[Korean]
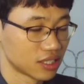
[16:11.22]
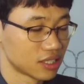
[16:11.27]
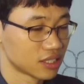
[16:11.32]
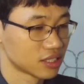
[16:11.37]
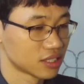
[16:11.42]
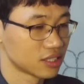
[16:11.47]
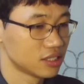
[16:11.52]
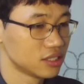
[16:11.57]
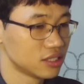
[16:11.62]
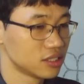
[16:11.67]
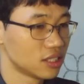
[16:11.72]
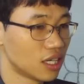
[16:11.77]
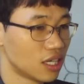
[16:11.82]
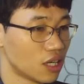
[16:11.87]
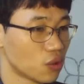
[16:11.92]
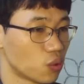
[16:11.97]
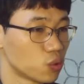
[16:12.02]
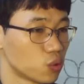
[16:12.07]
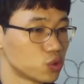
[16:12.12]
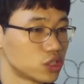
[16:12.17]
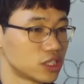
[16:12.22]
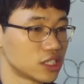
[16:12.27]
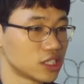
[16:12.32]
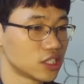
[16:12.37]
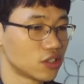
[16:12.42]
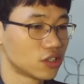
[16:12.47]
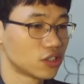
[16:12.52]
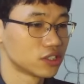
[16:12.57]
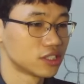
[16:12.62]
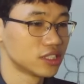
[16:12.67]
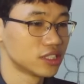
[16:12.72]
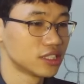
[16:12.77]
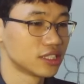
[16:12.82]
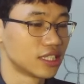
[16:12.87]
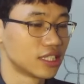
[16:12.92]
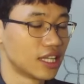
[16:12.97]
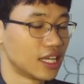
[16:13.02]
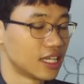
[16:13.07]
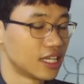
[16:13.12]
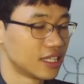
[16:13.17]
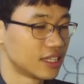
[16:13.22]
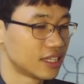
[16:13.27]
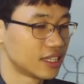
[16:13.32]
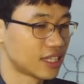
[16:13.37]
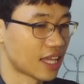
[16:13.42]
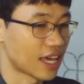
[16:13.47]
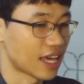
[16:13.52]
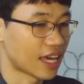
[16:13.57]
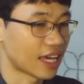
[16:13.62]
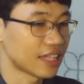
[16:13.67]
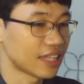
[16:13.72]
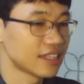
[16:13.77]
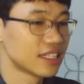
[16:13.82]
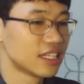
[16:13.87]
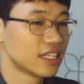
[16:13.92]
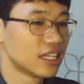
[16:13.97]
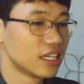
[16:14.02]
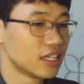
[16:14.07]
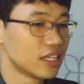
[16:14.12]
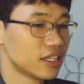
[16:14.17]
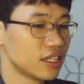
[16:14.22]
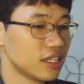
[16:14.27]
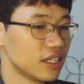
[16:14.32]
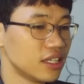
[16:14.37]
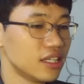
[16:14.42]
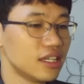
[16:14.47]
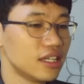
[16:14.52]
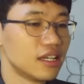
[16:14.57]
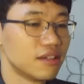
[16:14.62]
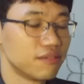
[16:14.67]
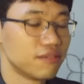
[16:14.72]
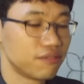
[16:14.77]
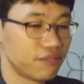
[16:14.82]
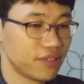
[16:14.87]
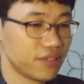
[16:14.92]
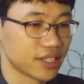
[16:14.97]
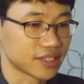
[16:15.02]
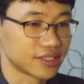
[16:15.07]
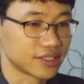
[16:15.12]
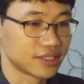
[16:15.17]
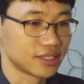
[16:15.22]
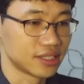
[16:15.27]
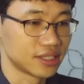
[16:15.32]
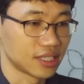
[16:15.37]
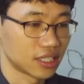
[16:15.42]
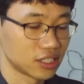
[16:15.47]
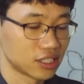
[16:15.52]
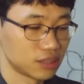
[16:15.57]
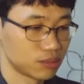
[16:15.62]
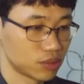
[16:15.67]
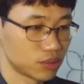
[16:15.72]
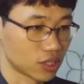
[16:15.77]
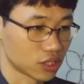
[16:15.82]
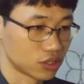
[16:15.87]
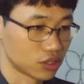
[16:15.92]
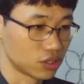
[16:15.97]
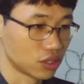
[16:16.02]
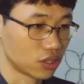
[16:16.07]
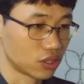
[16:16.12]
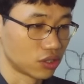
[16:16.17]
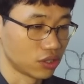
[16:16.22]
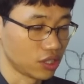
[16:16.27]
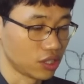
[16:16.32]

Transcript: 그가 고친 것은 that he fixed 하시면 되겠죠.